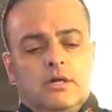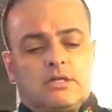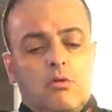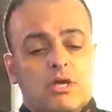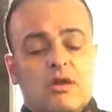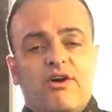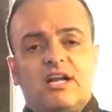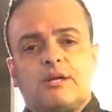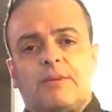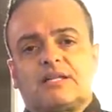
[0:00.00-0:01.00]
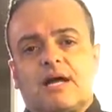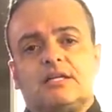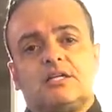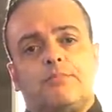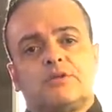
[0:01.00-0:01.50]
Então o que, que vai nessa
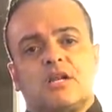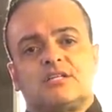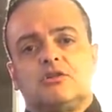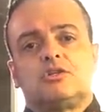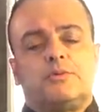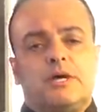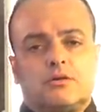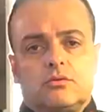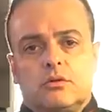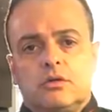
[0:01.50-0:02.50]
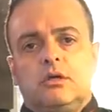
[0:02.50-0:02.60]
batata depois que ela sair do espeto?